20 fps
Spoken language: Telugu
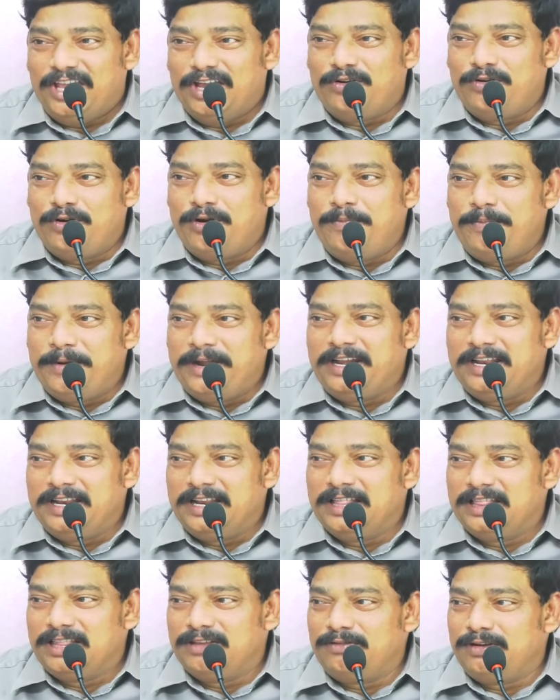ఎక్కువ
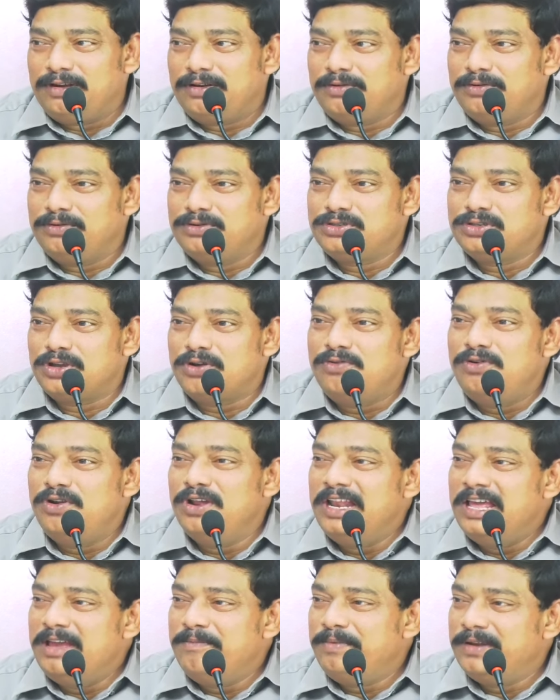పెట్టినంత వరకు
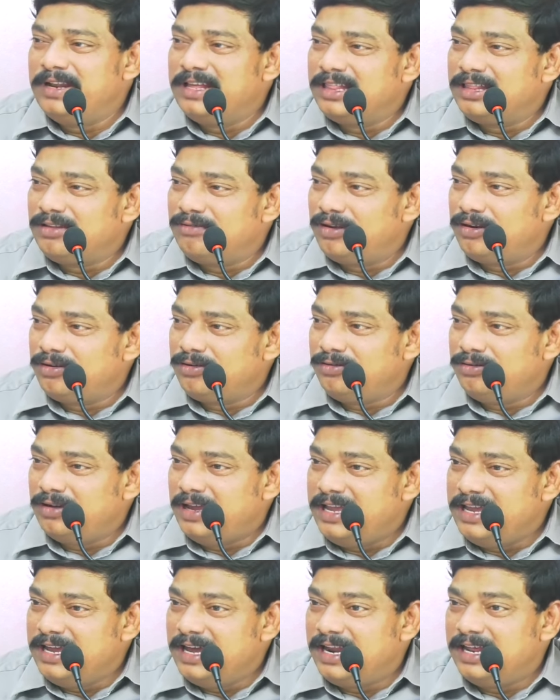సౌండ్ లేపినంత వరకు
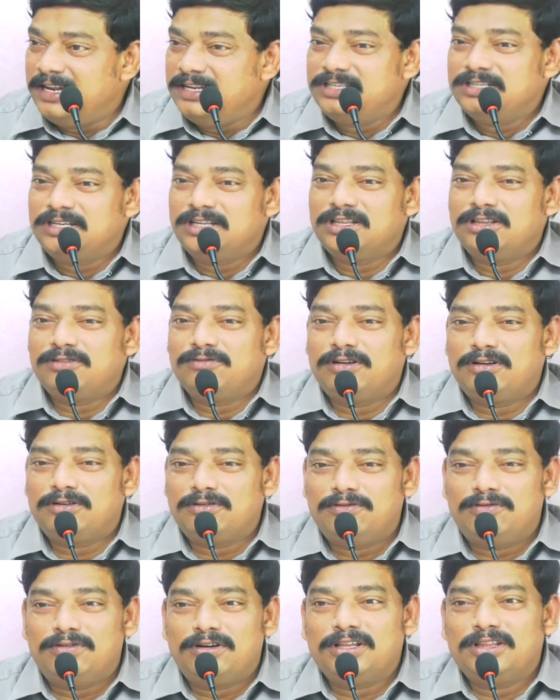అయ్యగారు అరిచినంత
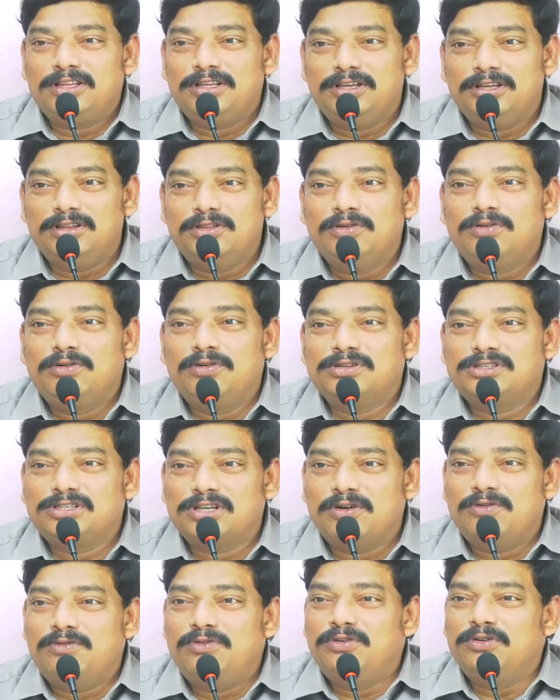వరకు ఉంటుంది ఎందుకో
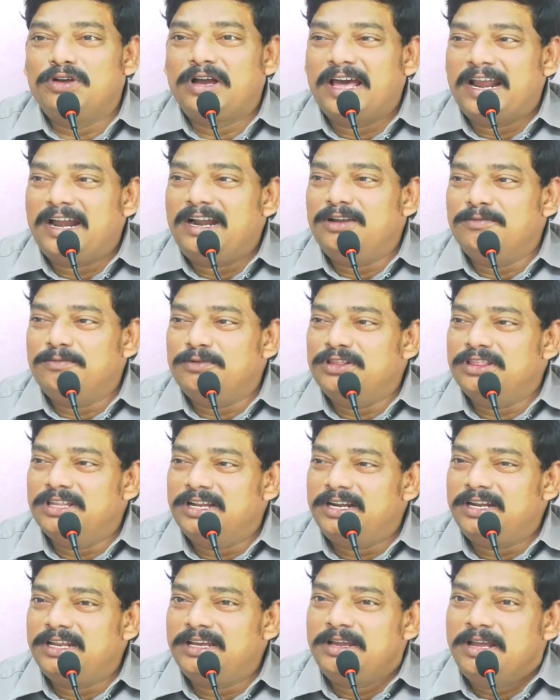సౌండ్ కరెంటు
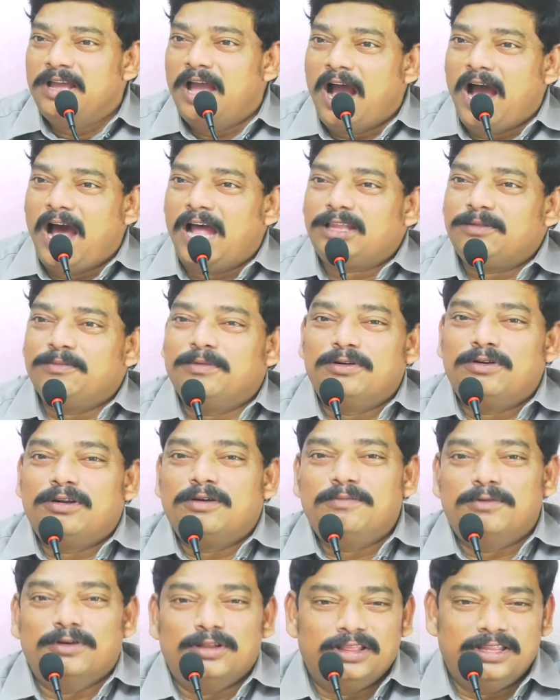పోయిందంటే ఆత్మ
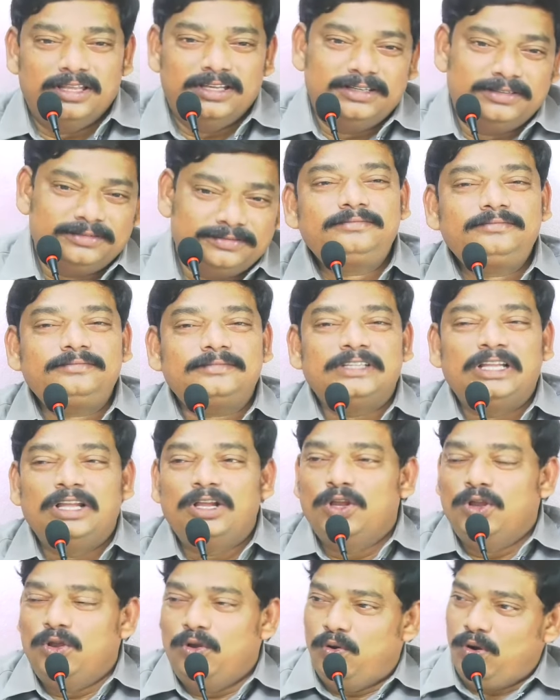కూడా పోద్ది
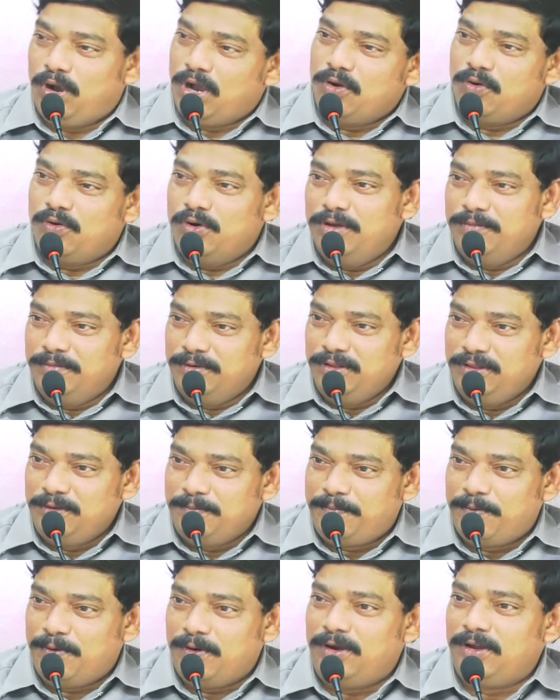ఒక గుడి ముందు
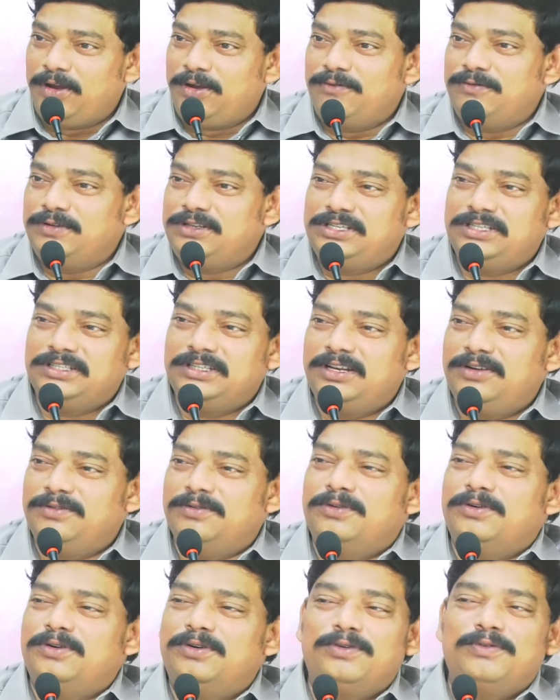పూనకం వచ్చిందని
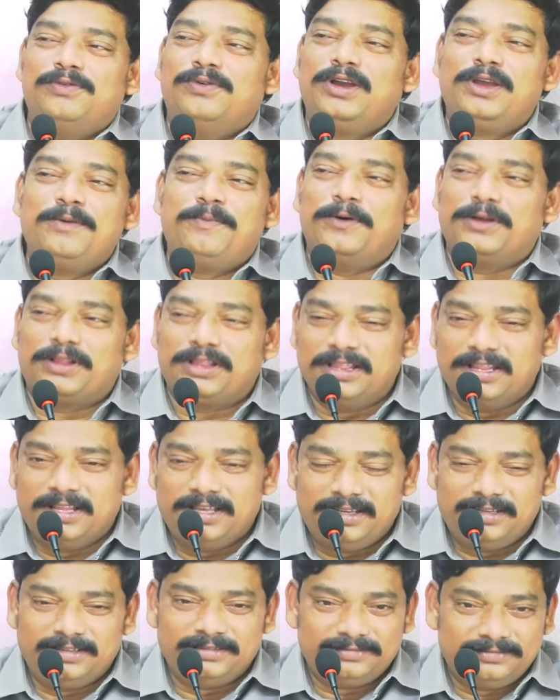ఓ ఊగిపోతుంది